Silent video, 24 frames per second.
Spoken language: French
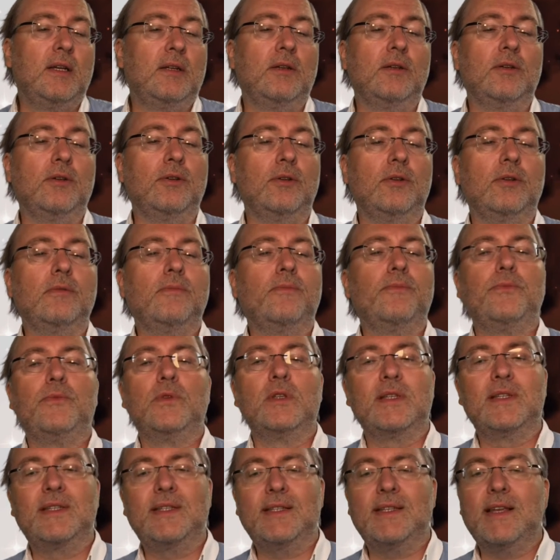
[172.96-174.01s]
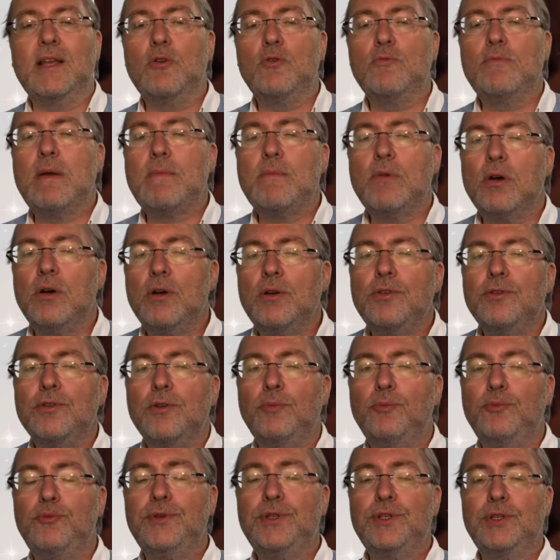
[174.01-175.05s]
euh, c'est le même
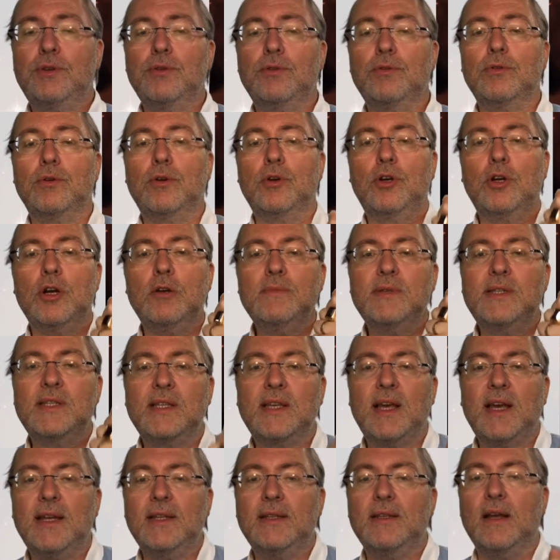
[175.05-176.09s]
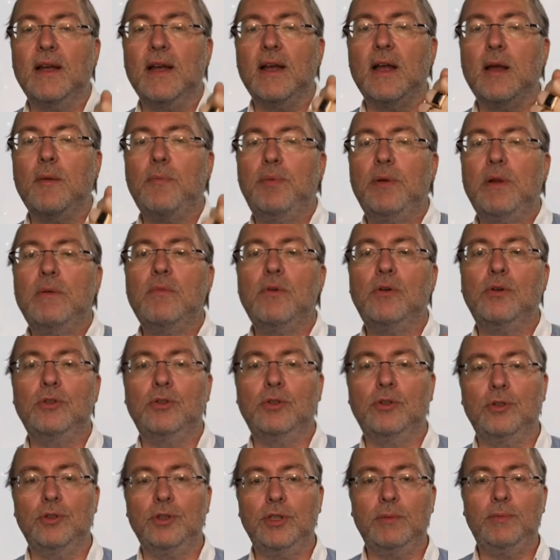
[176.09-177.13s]
run, puisque comme thread implémente
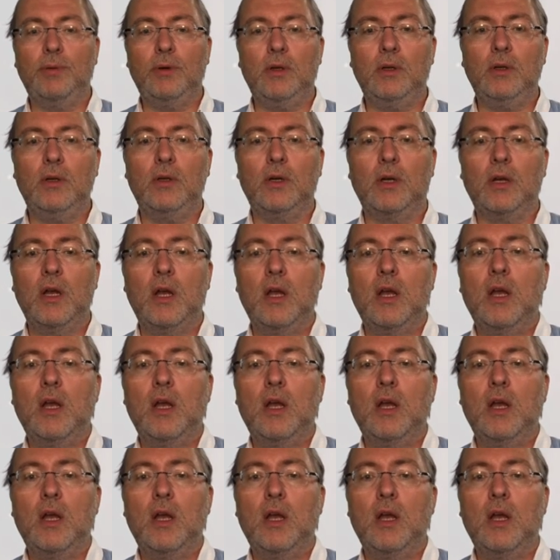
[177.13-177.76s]
runable,